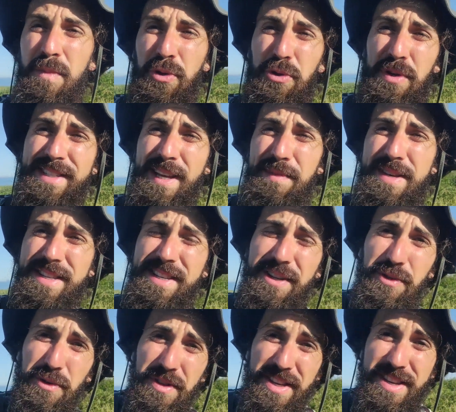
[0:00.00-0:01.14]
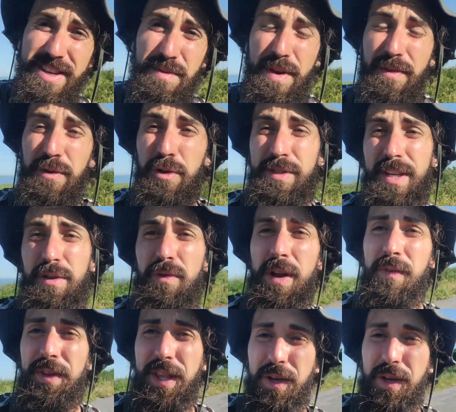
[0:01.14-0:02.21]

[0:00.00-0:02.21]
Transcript: Bonjour les amis, c'est Anthony, bienvenue dans cette nouvelle